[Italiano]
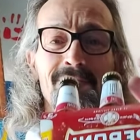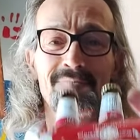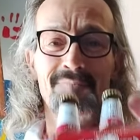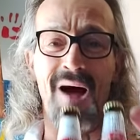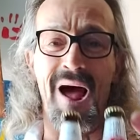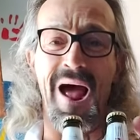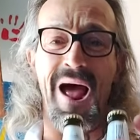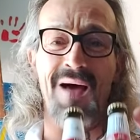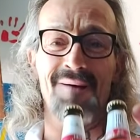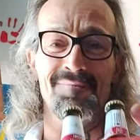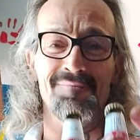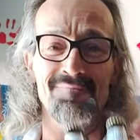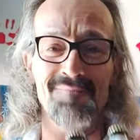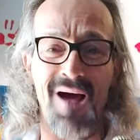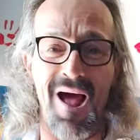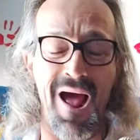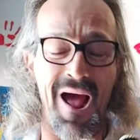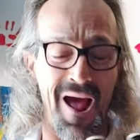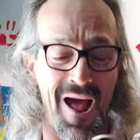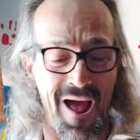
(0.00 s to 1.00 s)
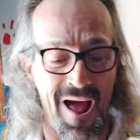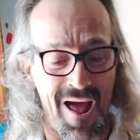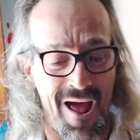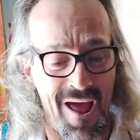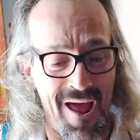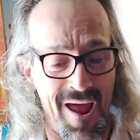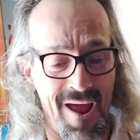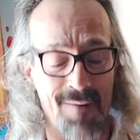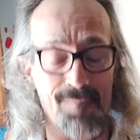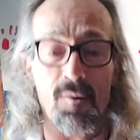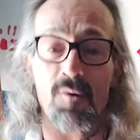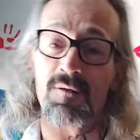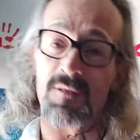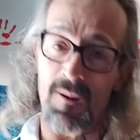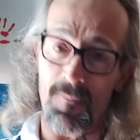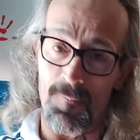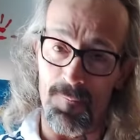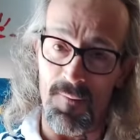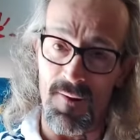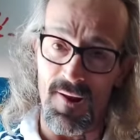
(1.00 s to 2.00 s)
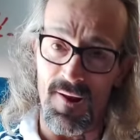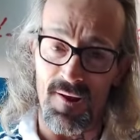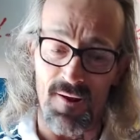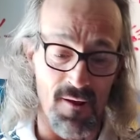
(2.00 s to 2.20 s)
Mamma! è molto tra